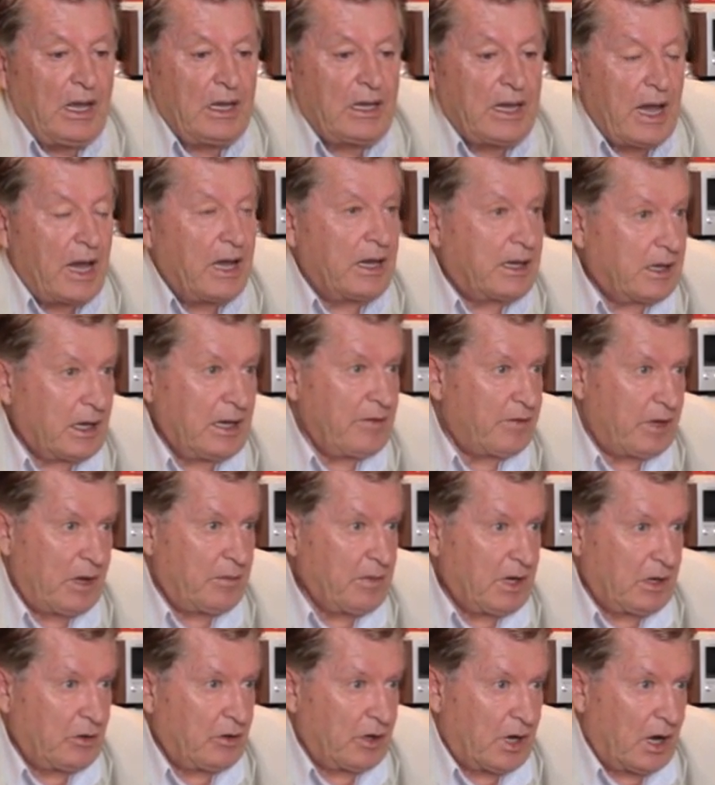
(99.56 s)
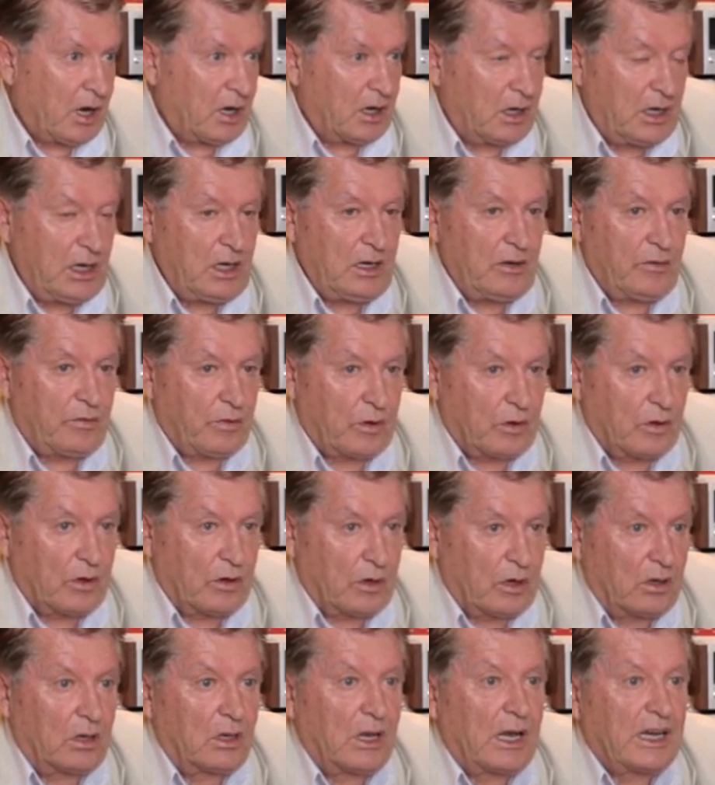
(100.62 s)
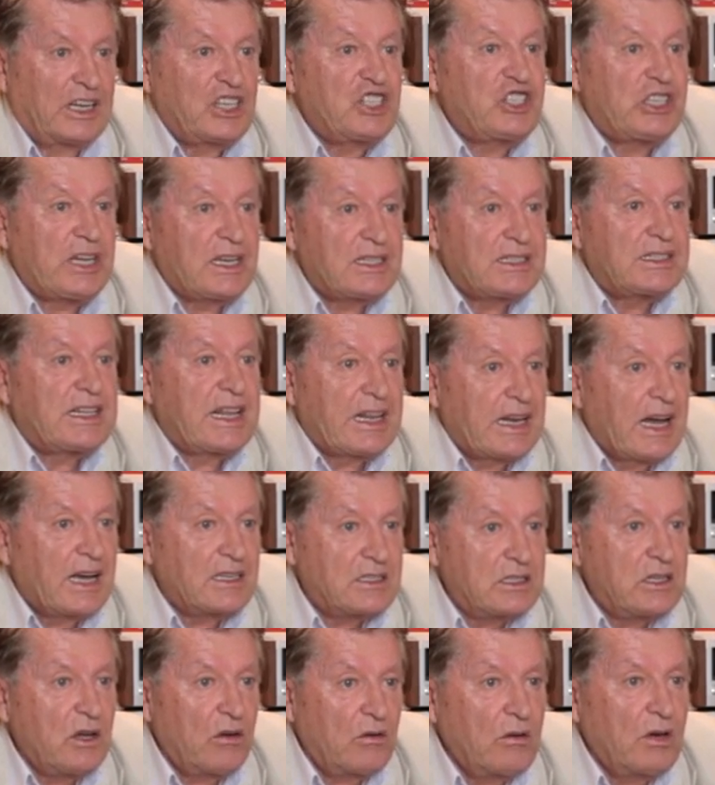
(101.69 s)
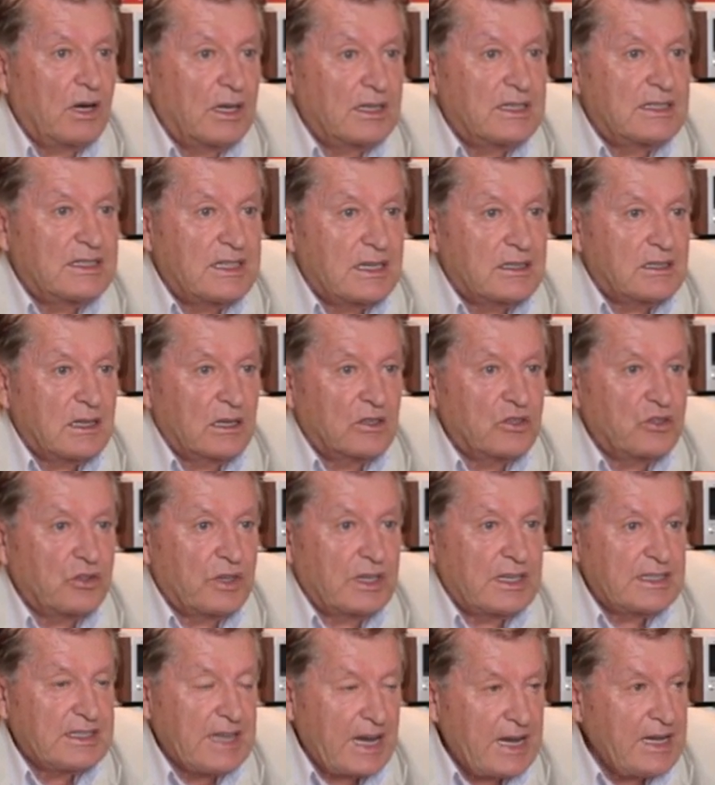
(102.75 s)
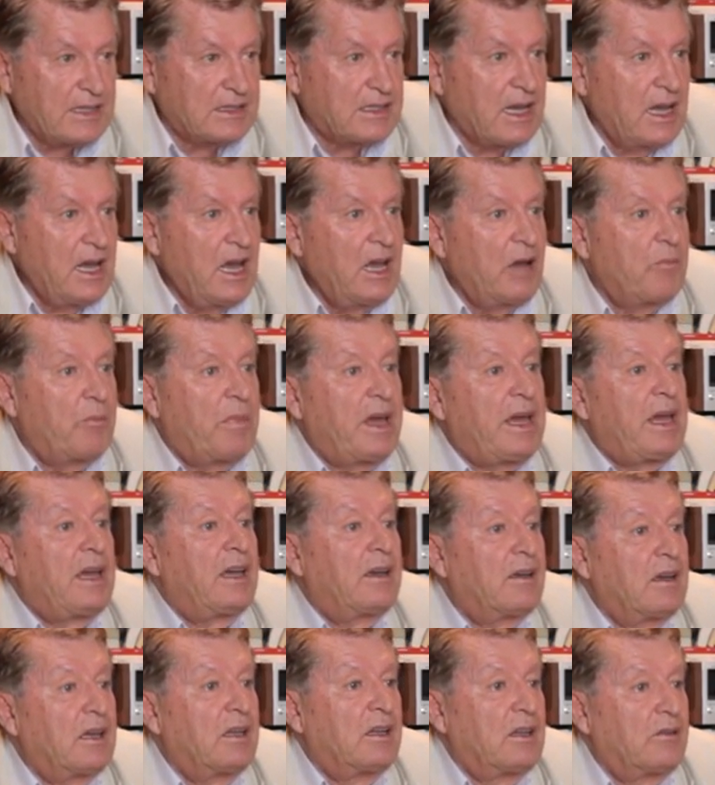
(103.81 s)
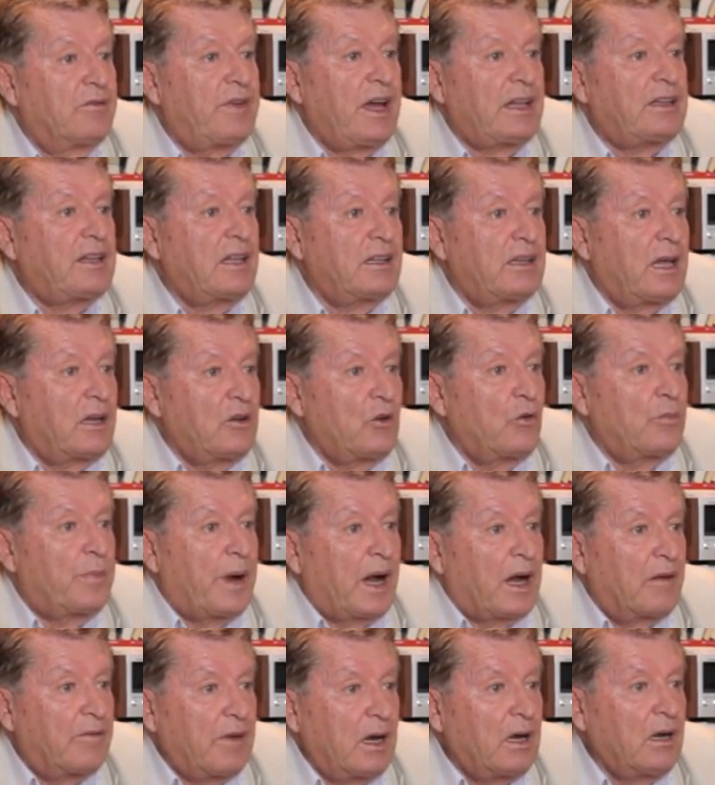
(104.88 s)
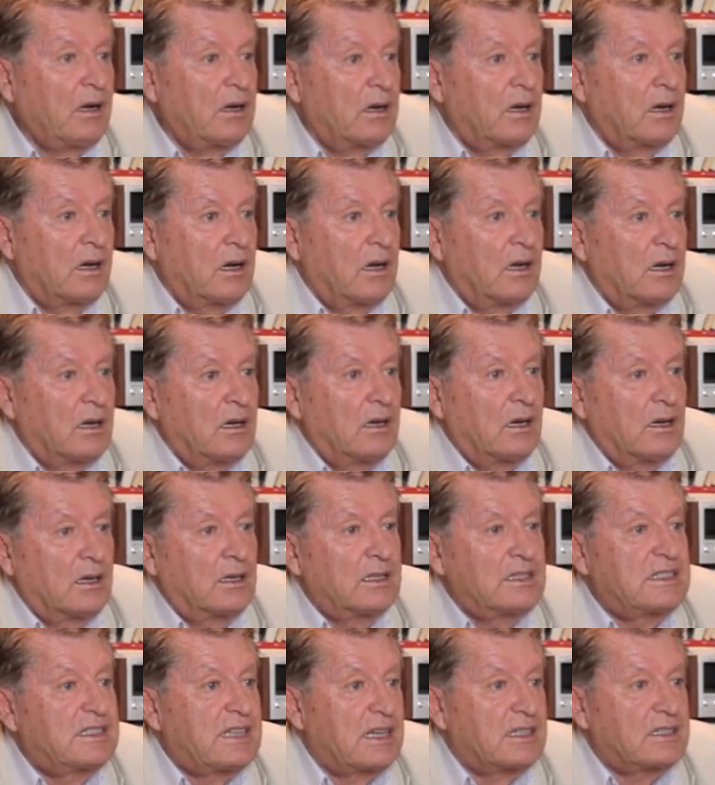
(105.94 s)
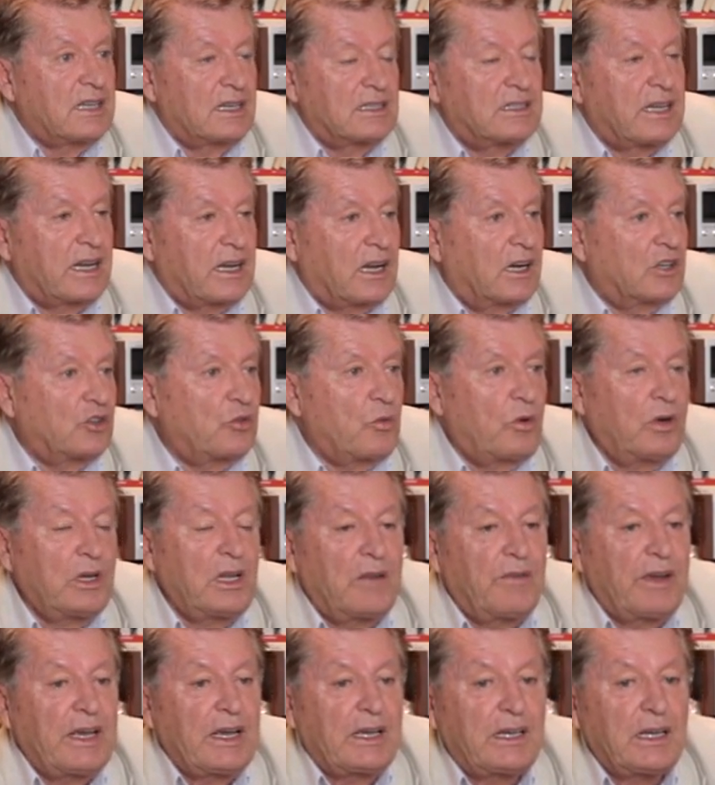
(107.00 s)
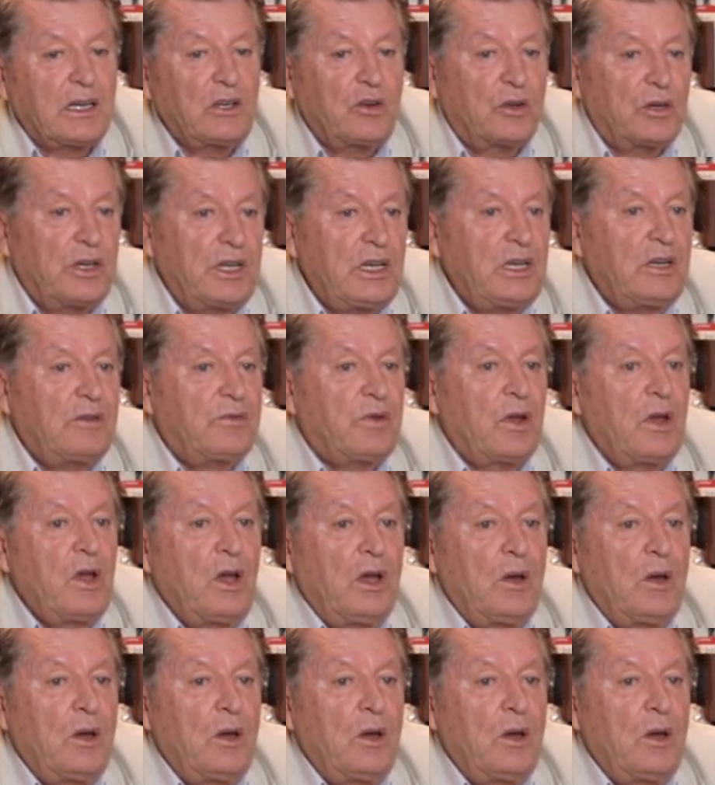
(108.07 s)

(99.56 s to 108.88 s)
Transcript: qui a écrit évidemment le grand livre euh, La richesse des nations en 1776, mais une vingtaine d'années auparavant, en, 1753, il avait écrit le livre